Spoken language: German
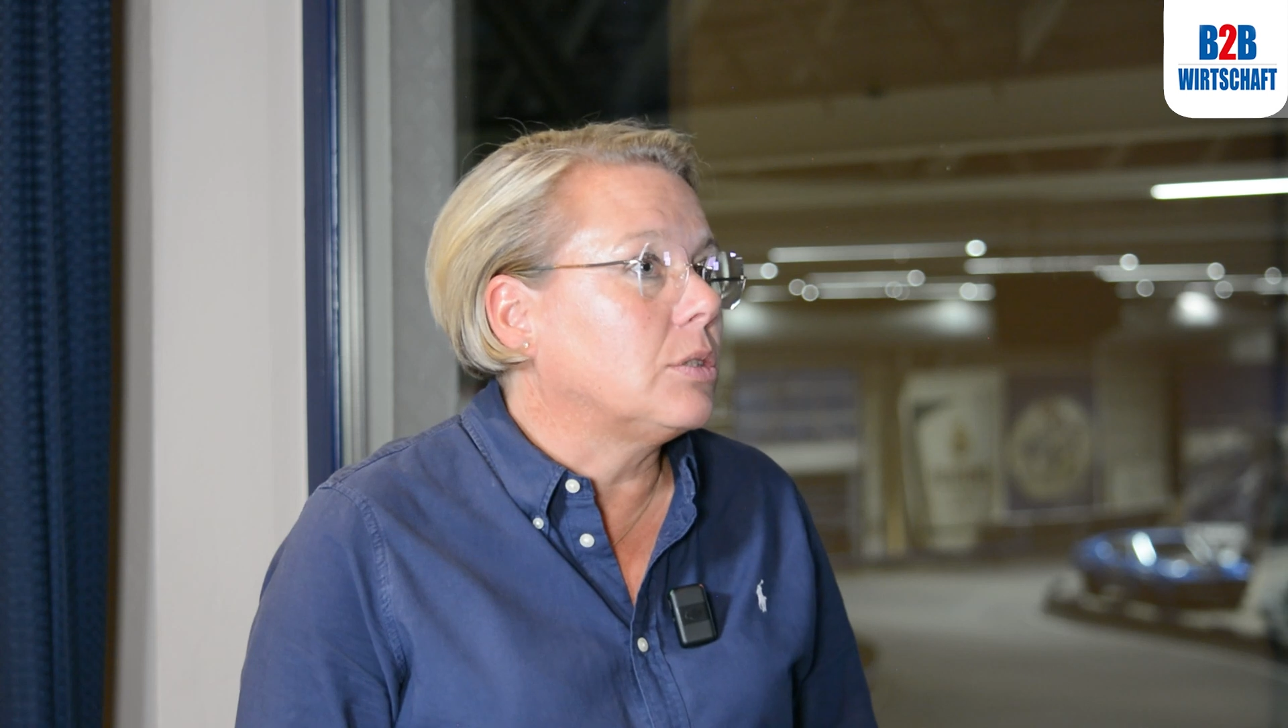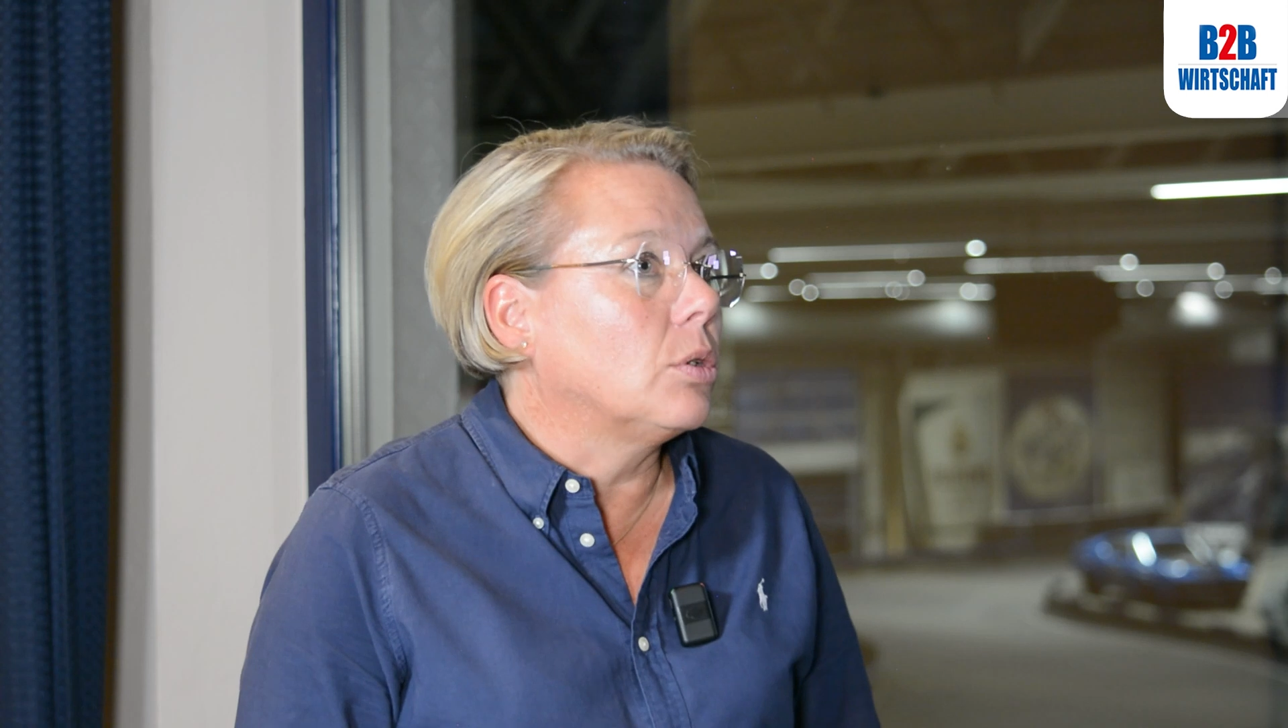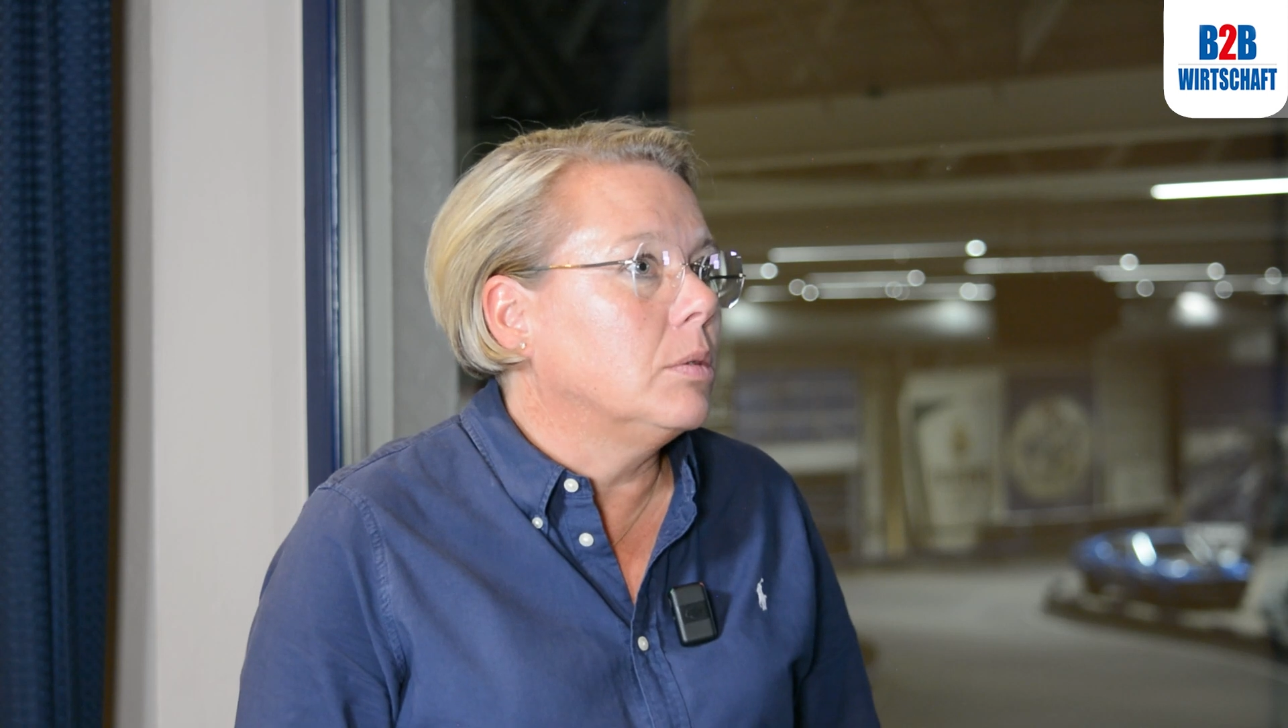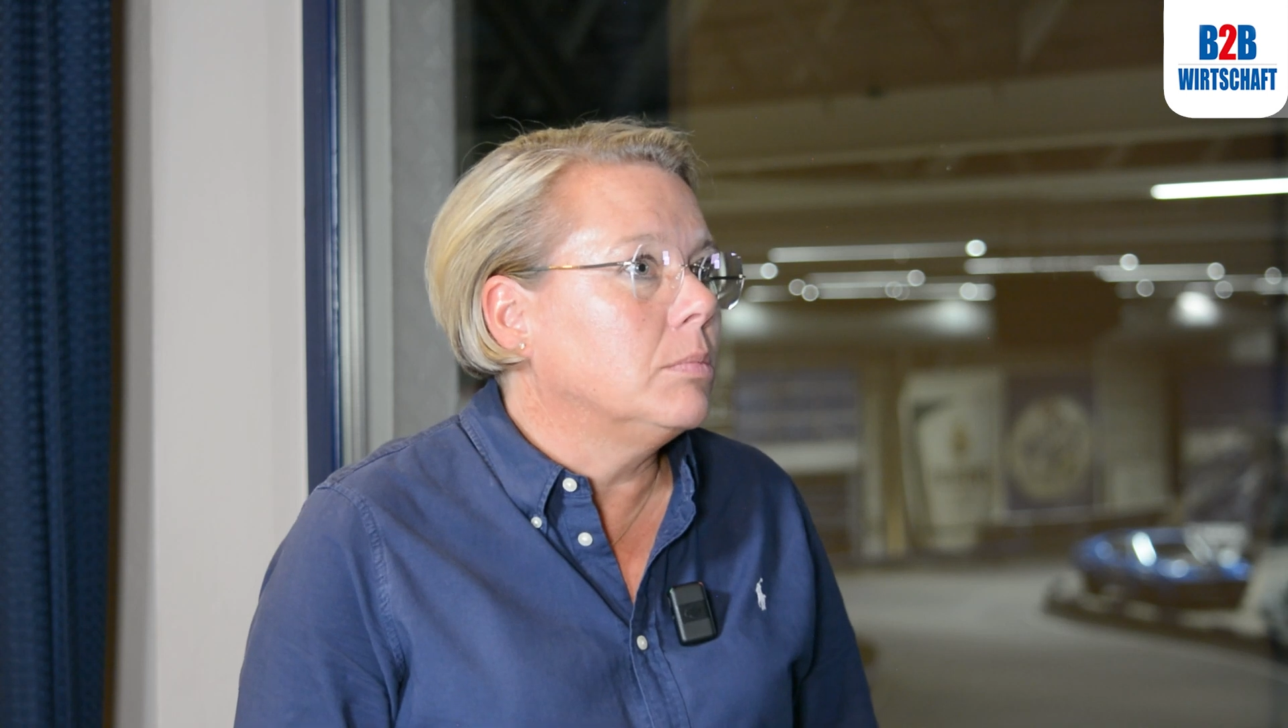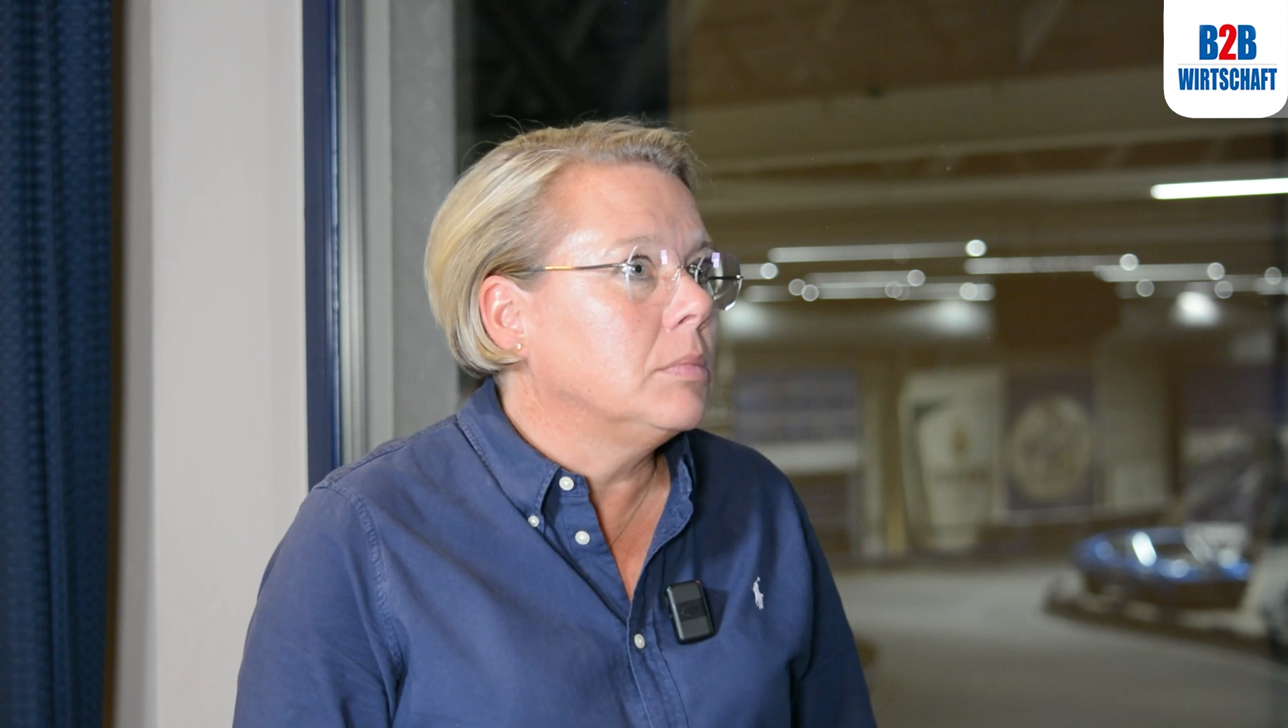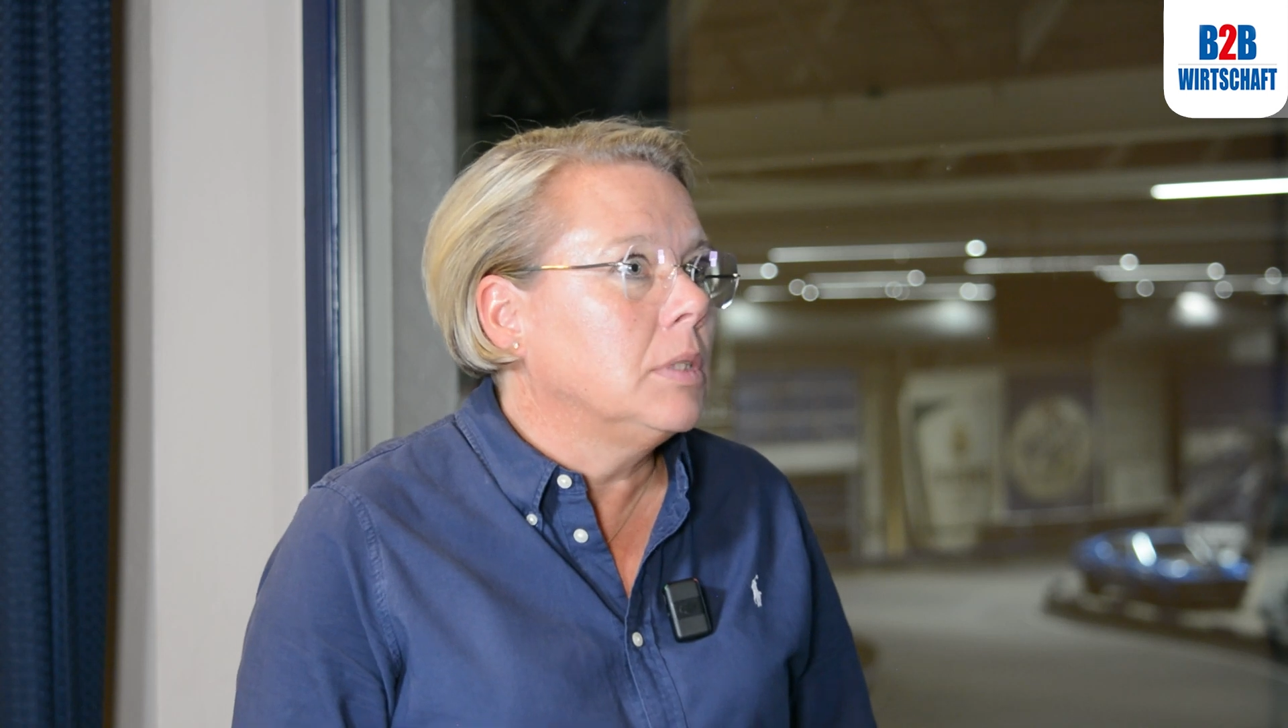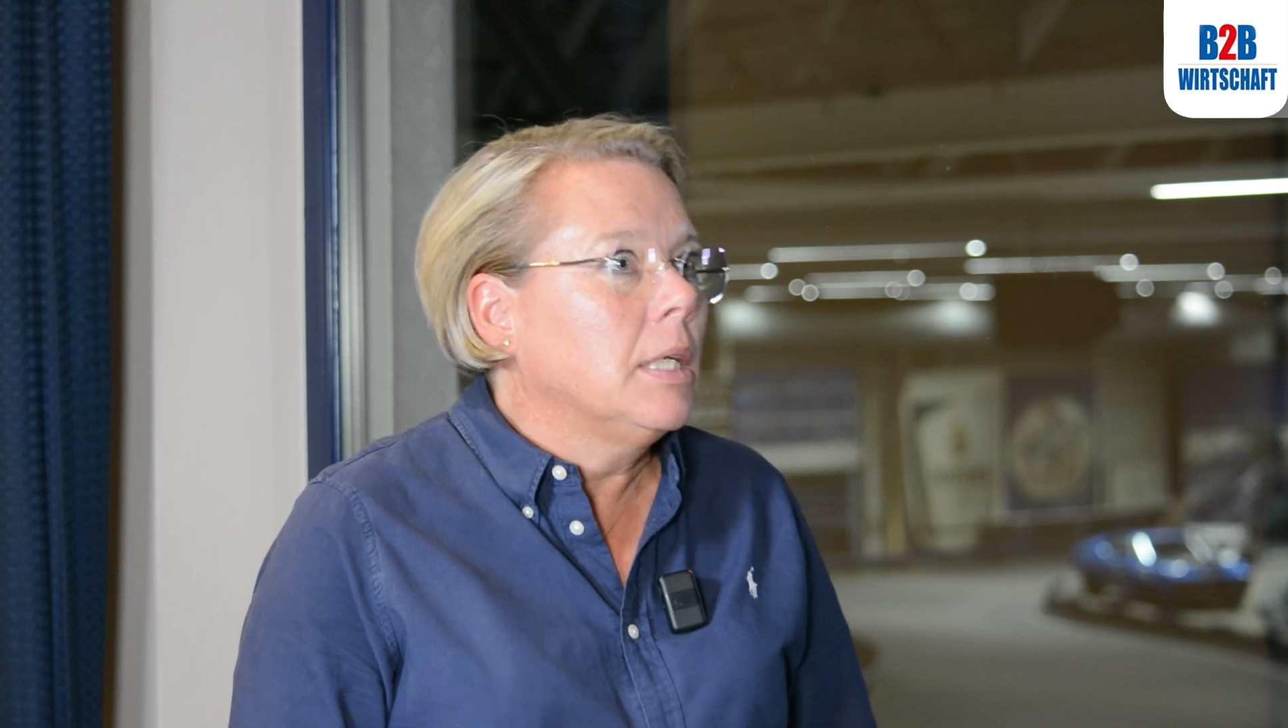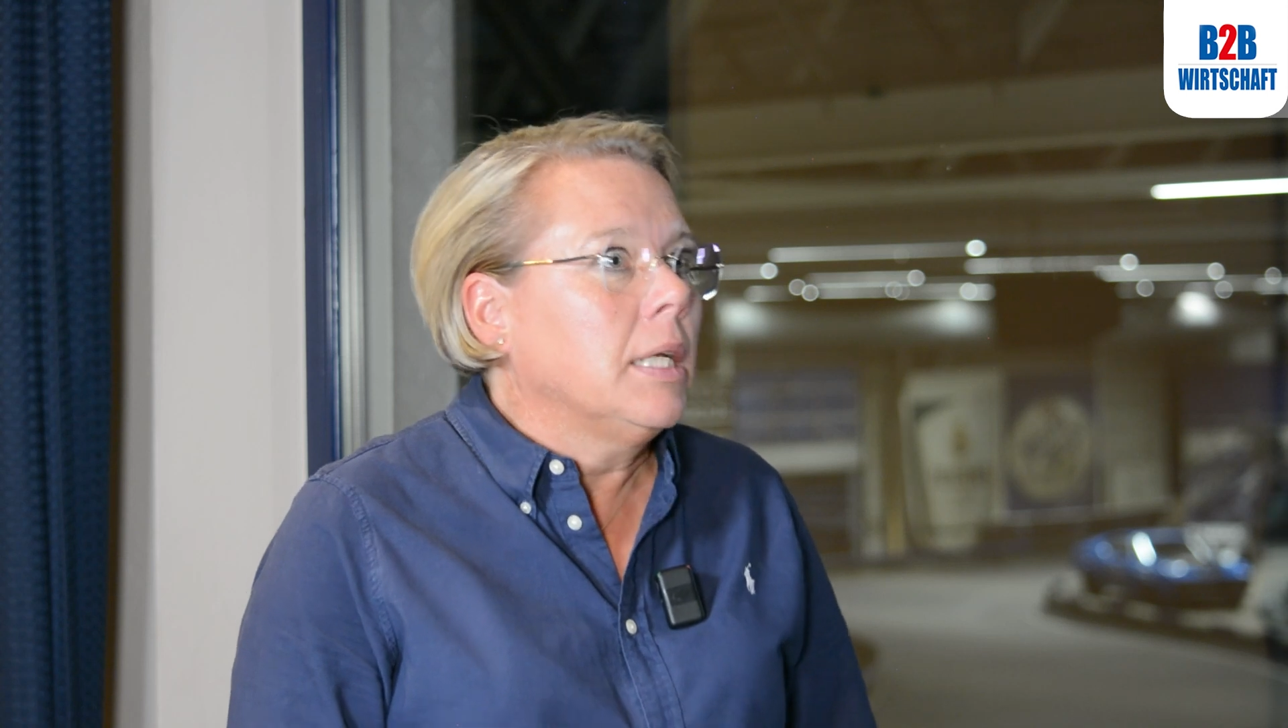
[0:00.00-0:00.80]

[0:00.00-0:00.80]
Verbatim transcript: es darum,